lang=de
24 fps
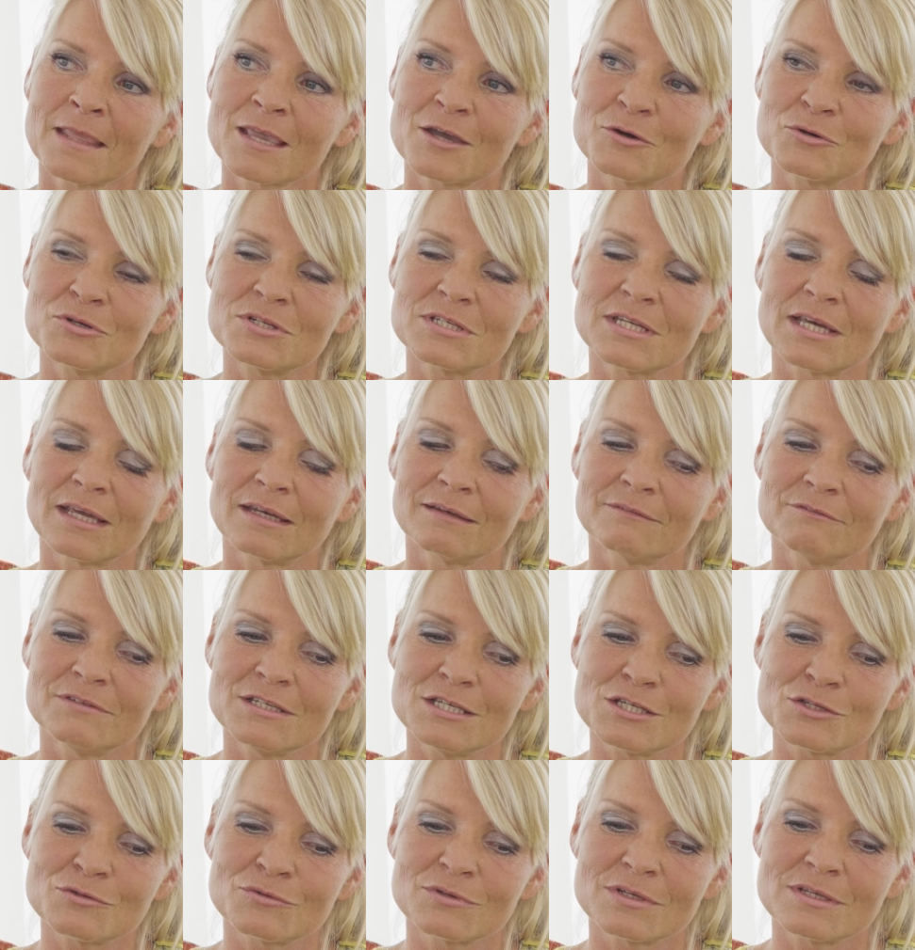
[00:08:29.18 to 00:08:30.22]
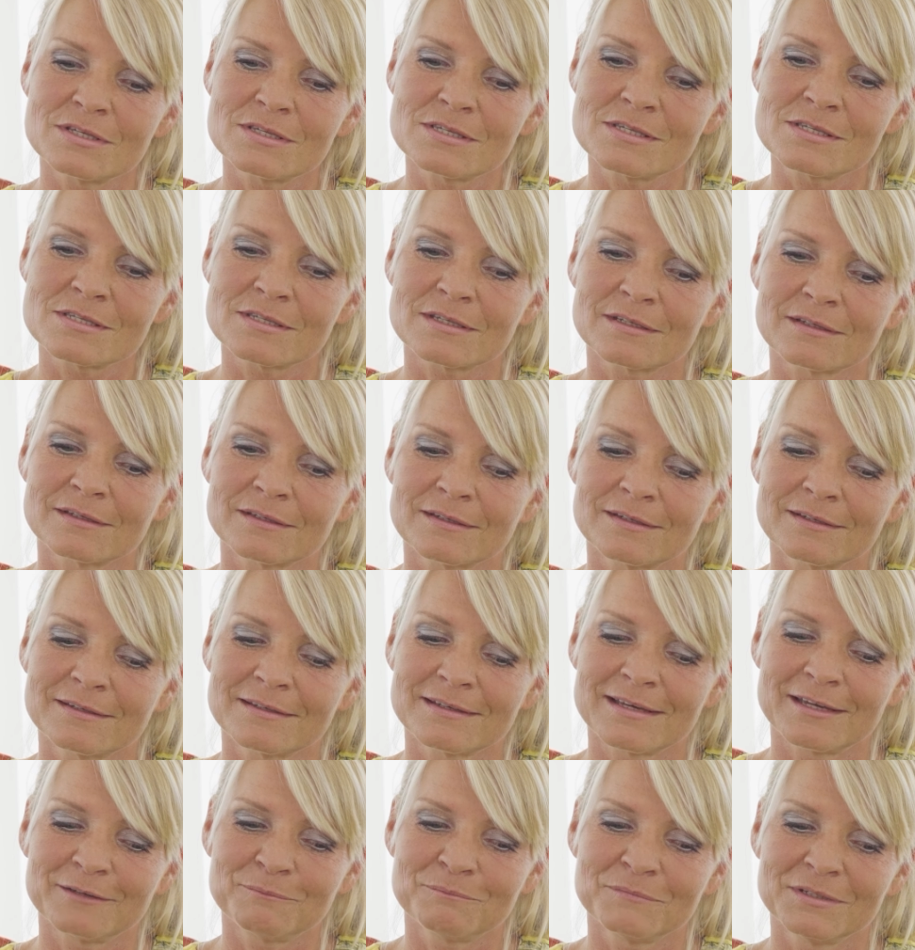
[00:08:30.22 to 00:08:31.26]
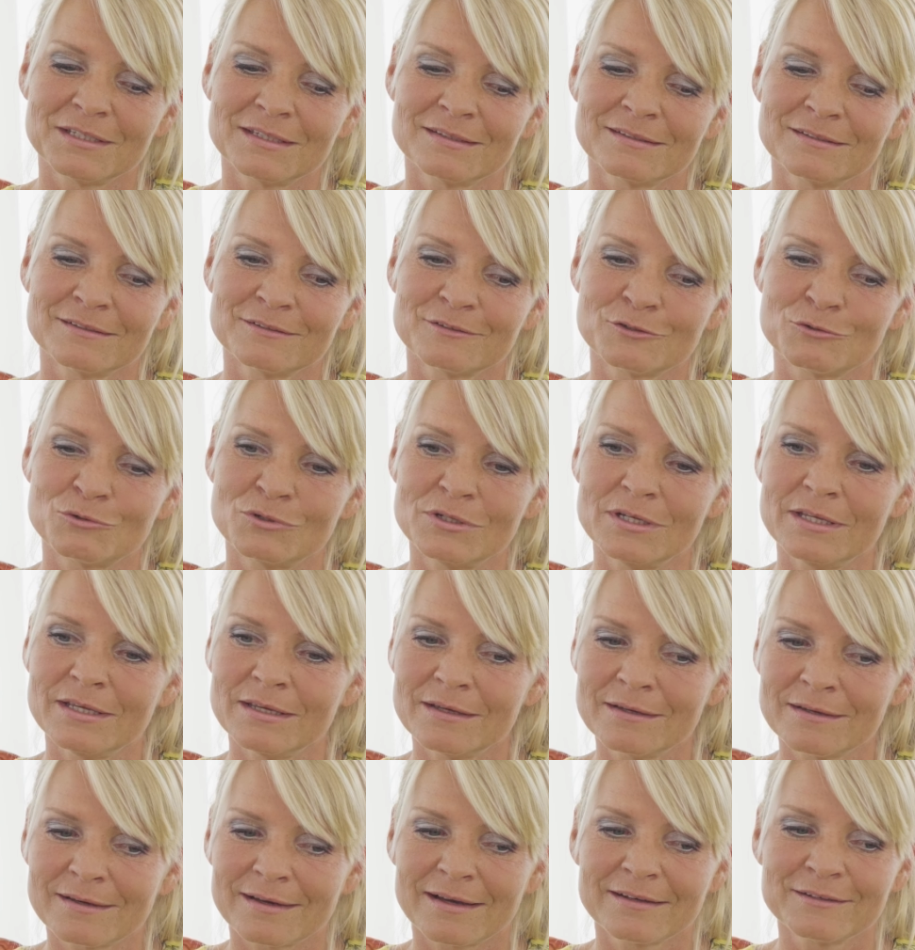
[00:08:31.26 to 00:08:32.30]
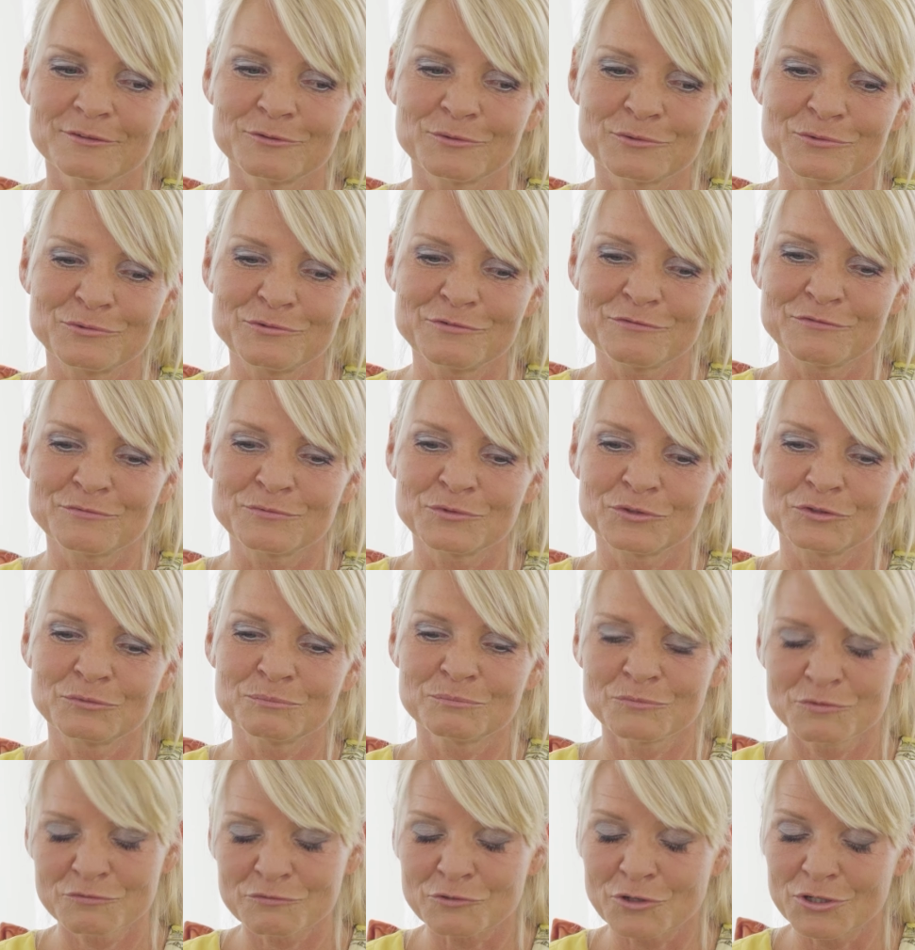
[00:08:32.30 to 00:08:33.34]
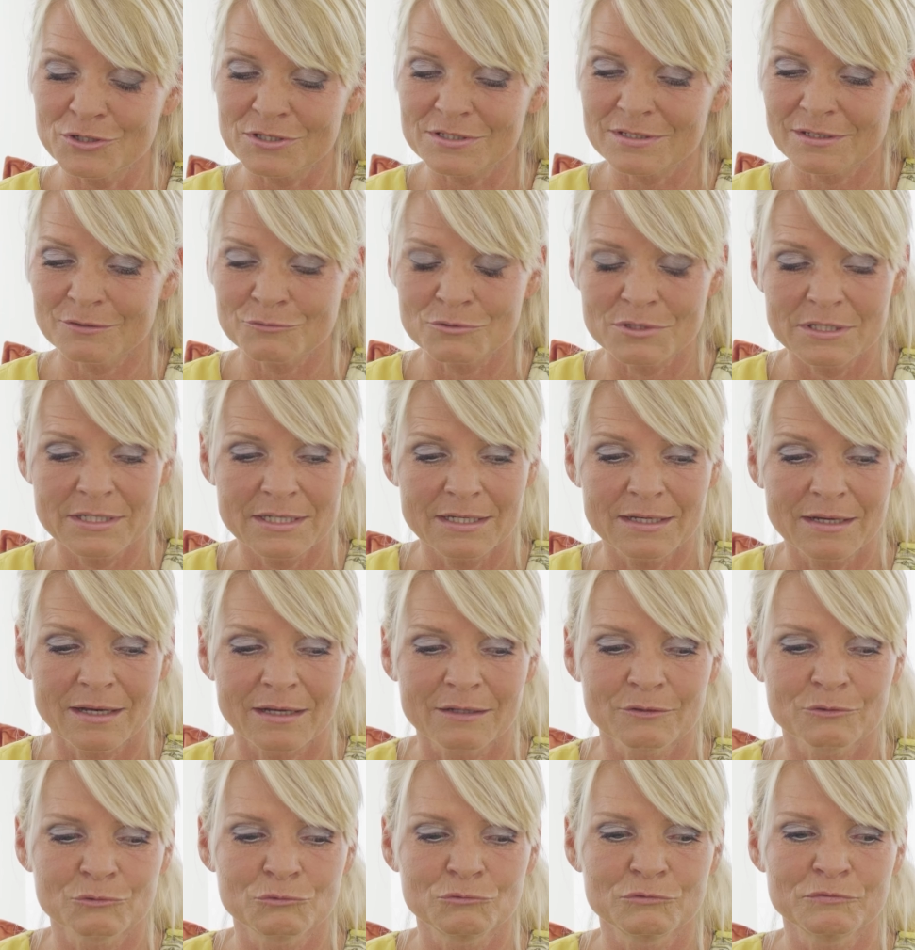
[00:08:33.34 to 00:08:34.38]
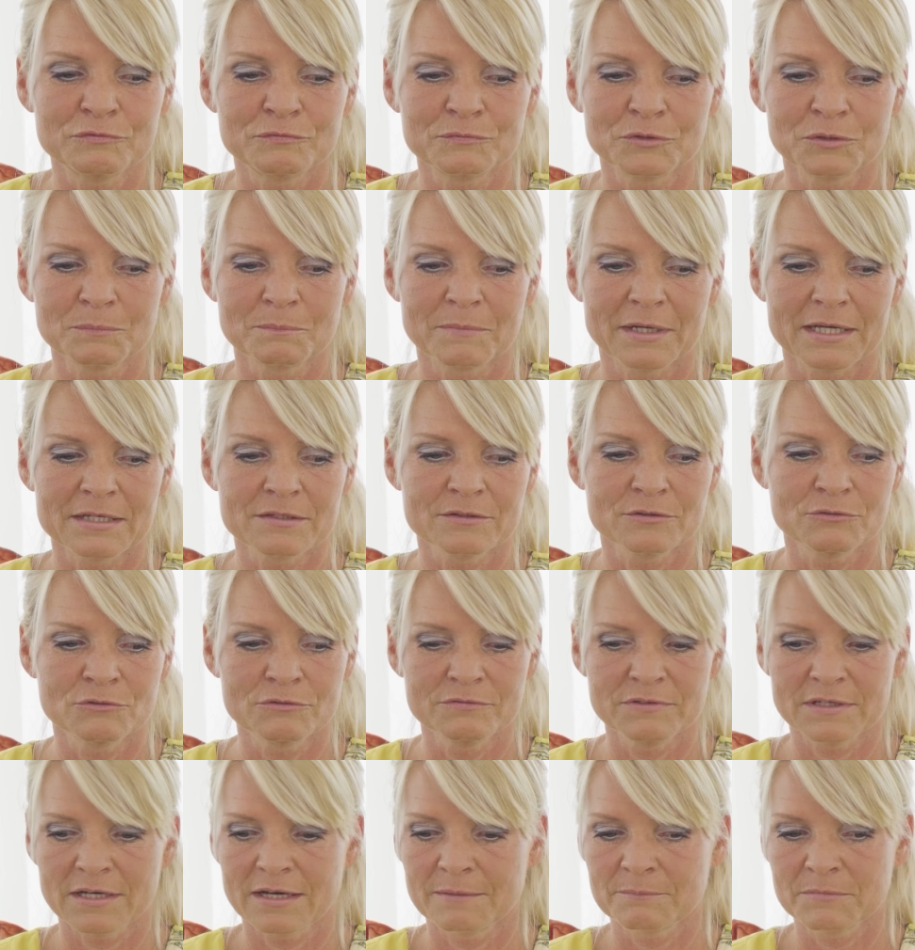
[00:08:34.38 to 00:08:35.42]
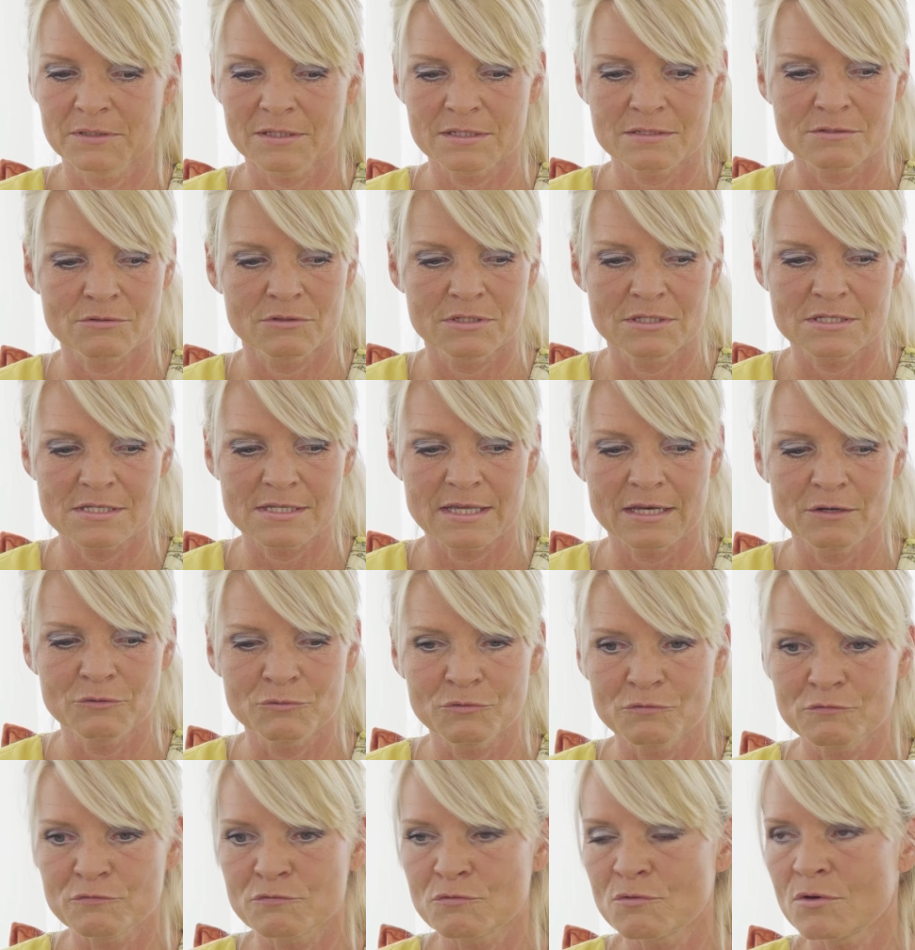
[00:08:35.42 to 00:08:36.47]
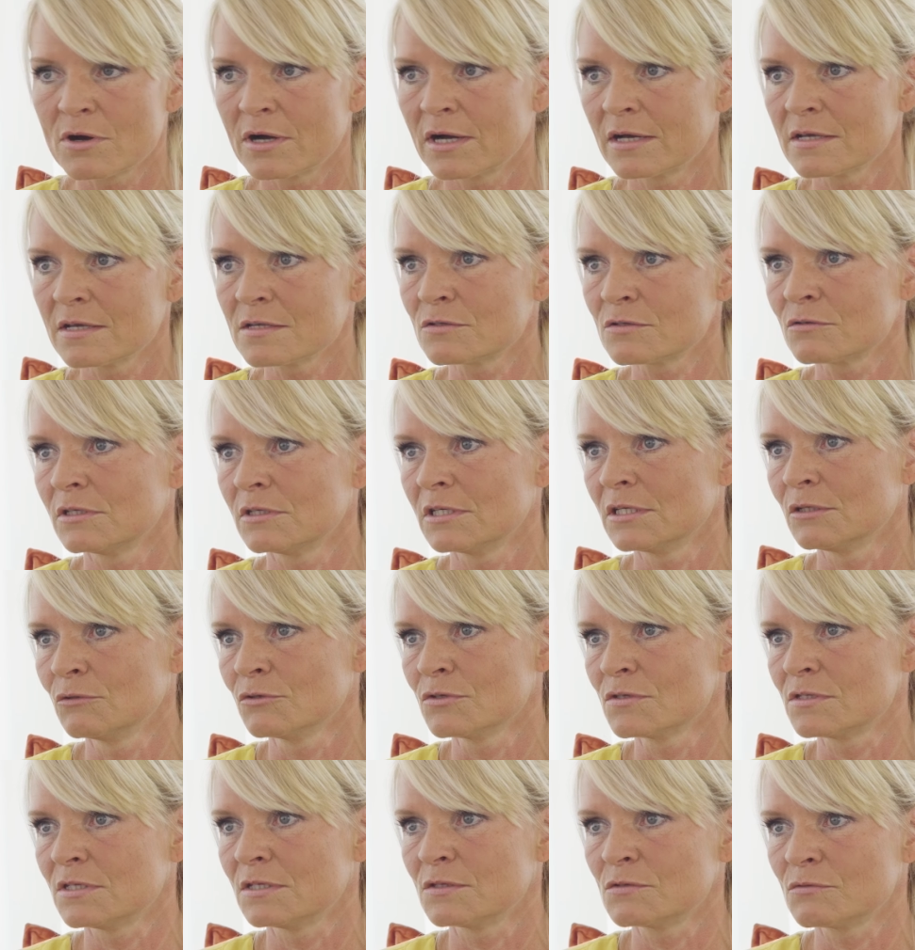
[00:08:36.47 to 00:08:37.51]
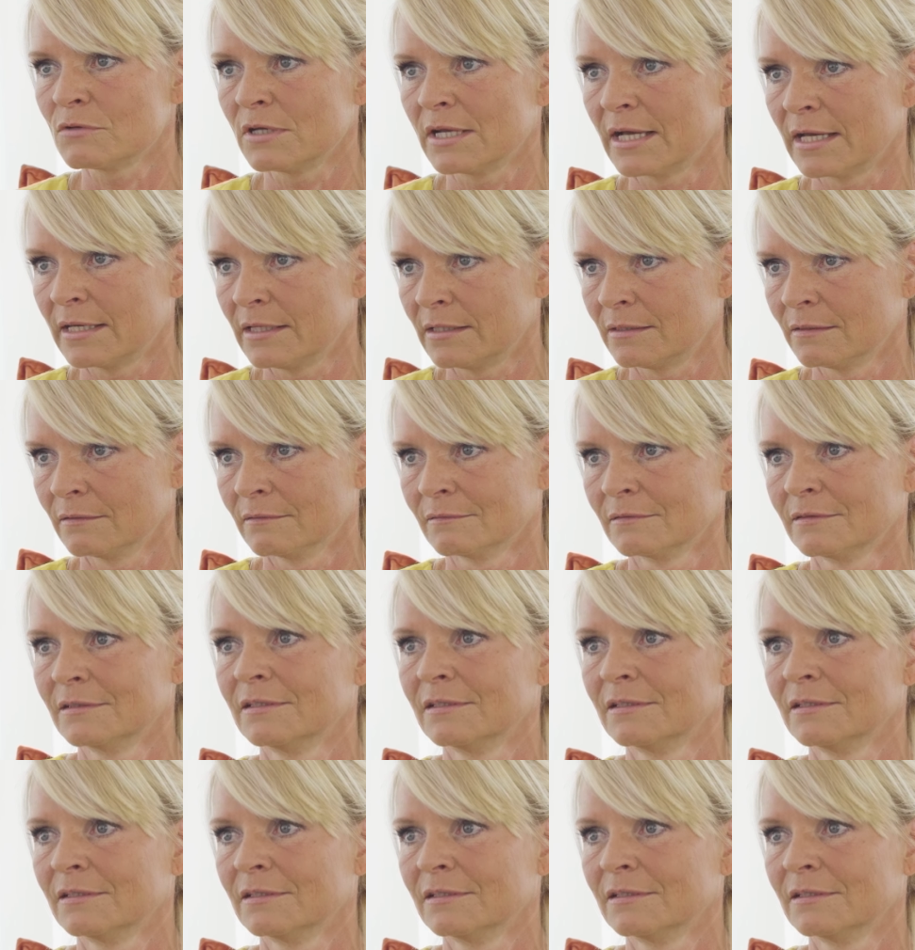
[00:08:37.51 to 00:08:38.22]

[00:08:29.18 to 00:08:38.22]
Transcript: Und dann, wie es so ist, äh, hat mich ein Kollege angerufen und ein befreundeter Kollege angerufen und meinte, du, wir haben da so eine Sendung vor, hast du nicht Lust, die zu leiten?